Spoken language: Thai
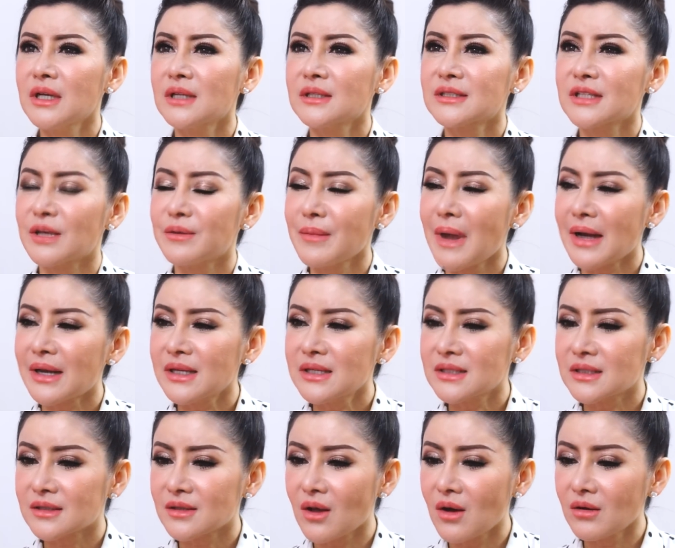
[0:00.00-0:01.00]
ยังสามารถที่
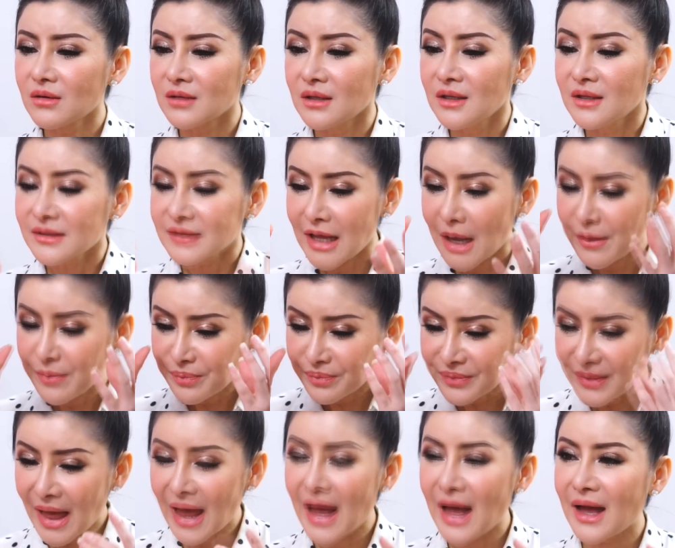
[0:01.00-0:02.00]
จะต้อง
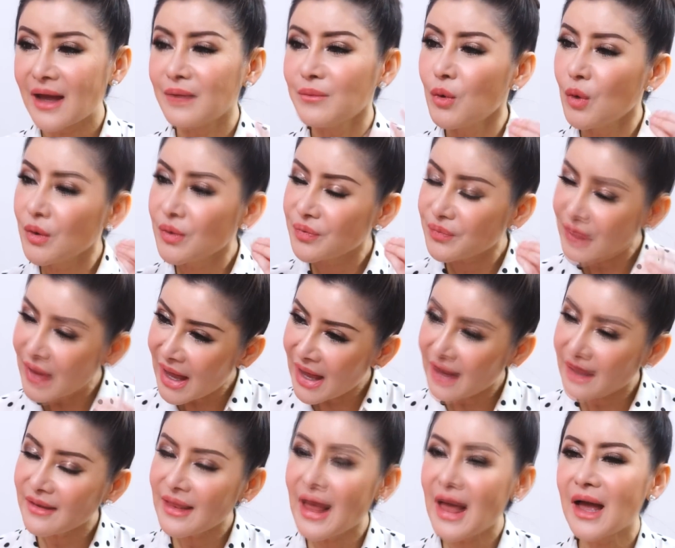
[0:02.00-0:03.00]
ทำปลาบนปลา
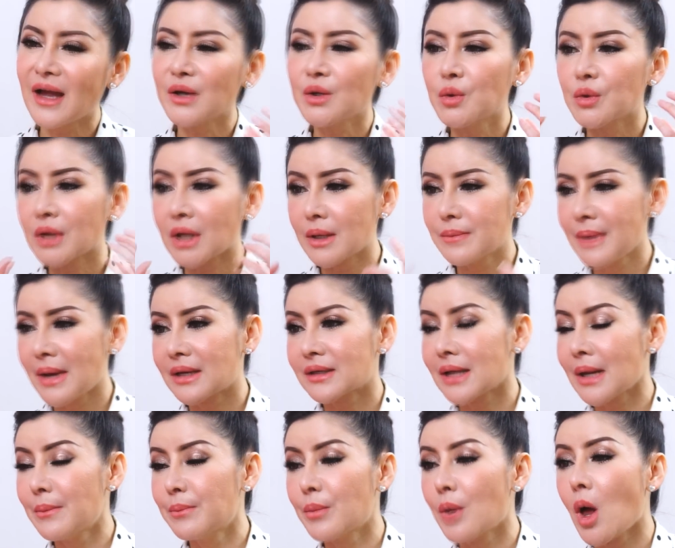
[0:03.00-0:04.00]
ล่างดูดไขมัน
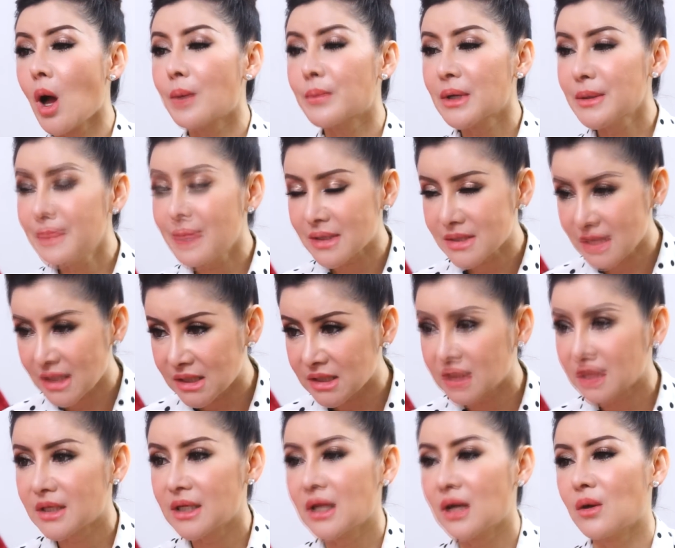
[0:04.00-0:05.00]
ทำพร้อมด้วยเบ็ดเสร็จ
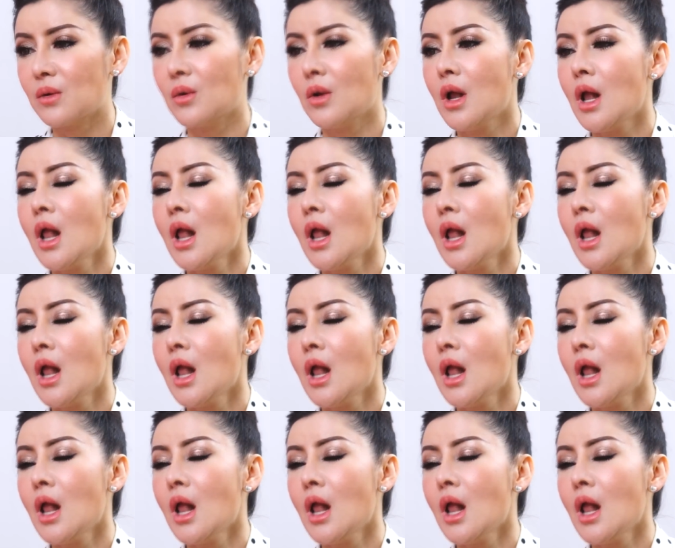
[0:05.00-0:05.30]
ทีเดียว